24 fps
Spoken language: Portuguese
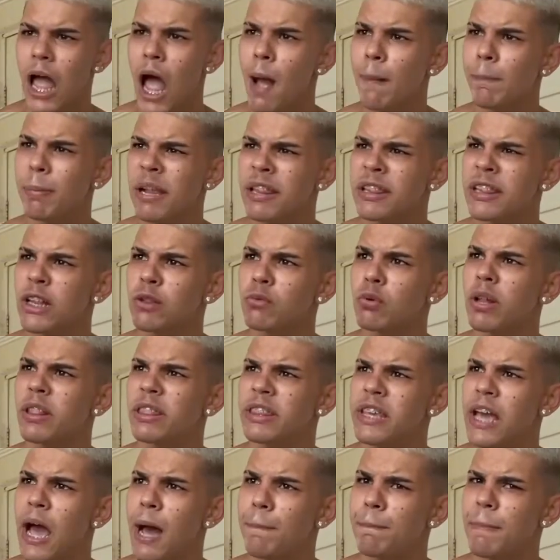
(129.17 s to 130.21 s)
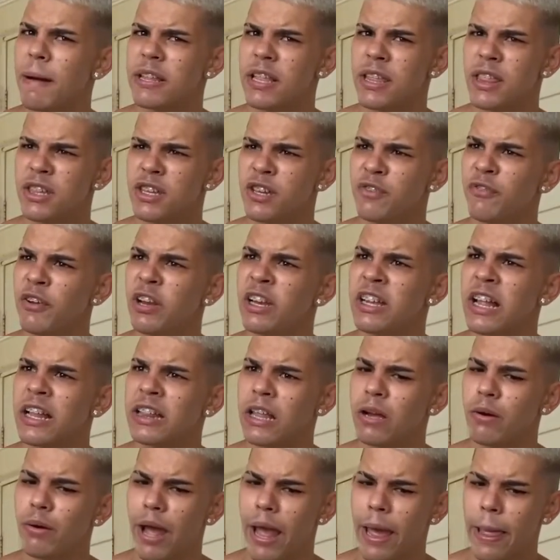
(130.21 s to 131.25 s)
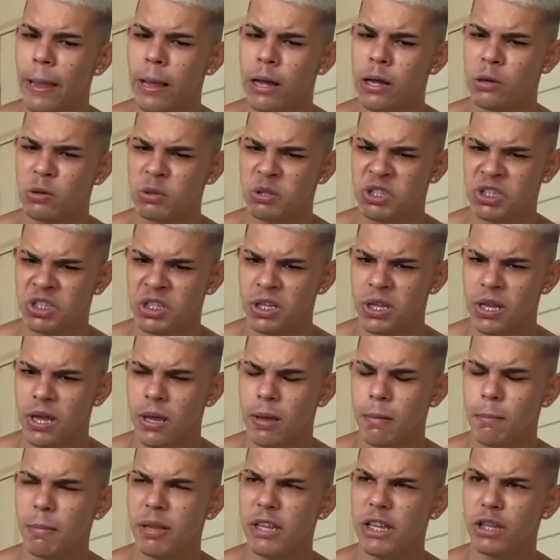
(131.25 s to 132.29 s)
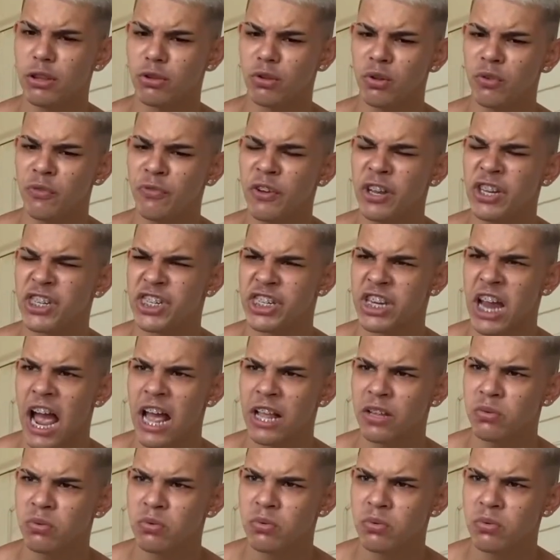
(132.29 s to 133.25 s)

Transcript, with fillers: um abraço pra tua tia, rapaz. Deseja Feliz Natal a ela. Oxi. Menino todo fechado.